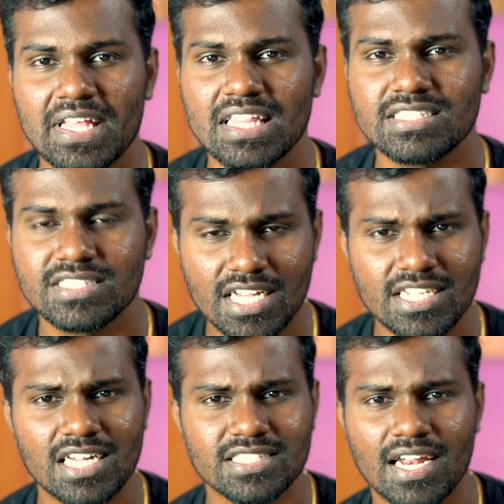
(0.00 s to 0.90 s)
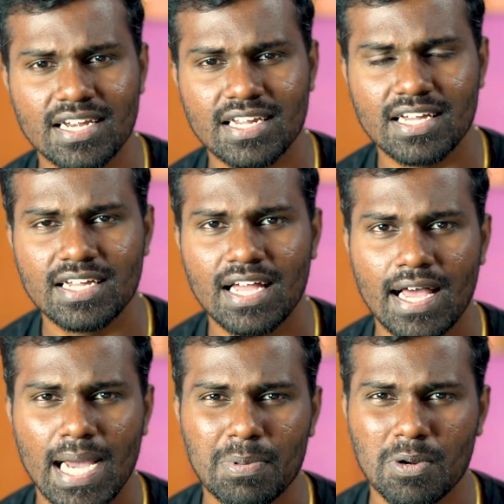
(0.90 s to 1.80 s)
இந்த சிஜேஎஸ்னால் என்ன
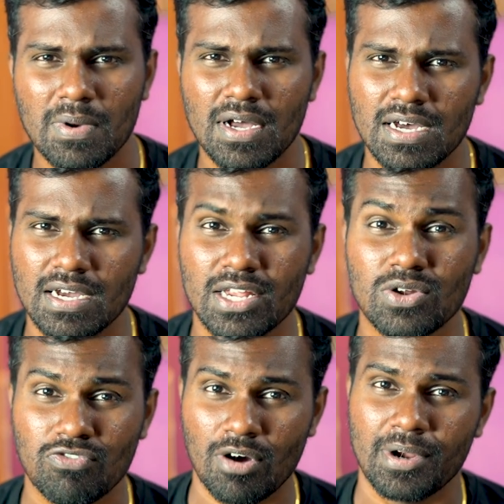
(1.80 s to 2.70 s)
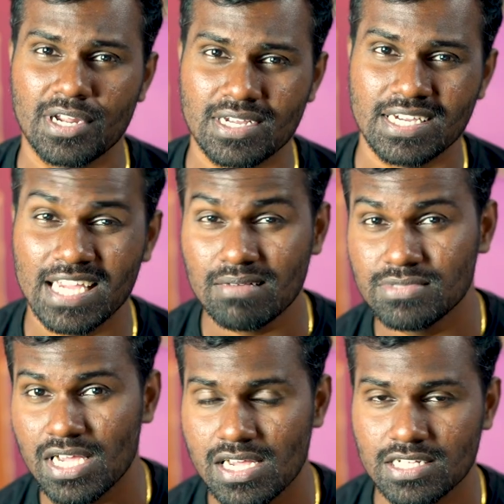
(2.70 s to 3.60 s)
அப்புறமா இன்னும் ஃபார்மேட் இருக்குது
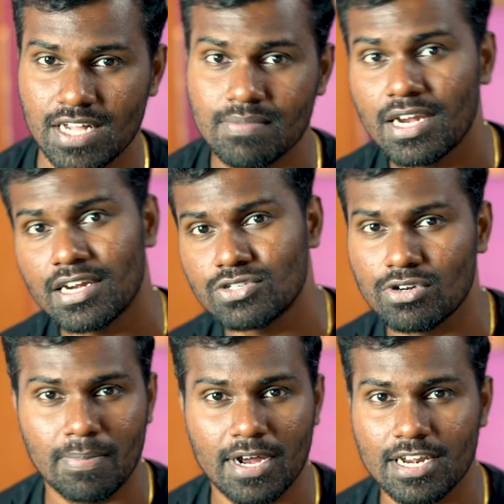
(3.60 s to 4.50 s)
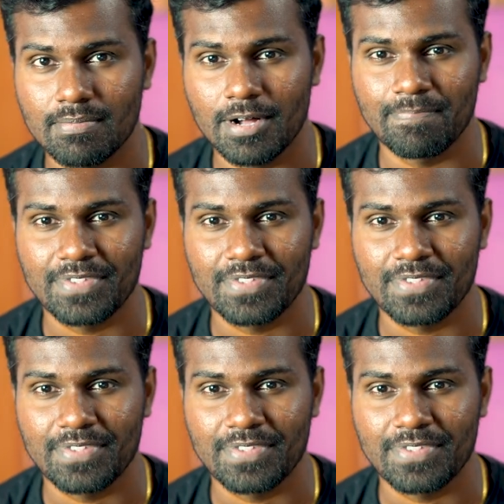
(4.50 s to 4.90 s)
எம்ஜேஎஸ் அப்படின்னு என்னன்னு சொல்லிட்டு பார்க்கலாமா